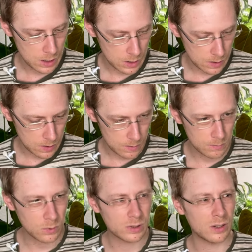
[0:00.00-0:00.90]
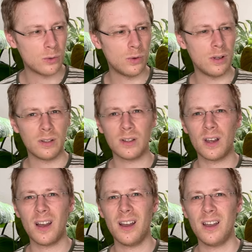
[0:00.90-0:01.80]
Ähm, und natürlich
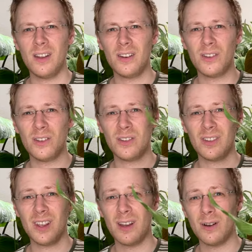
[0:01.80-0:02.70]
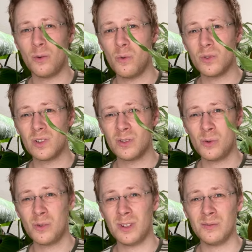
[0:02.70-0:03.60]
eine sehr große
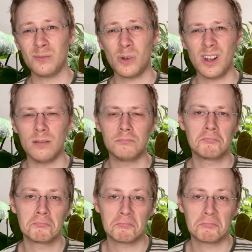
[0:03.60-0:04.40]
Syngonie oder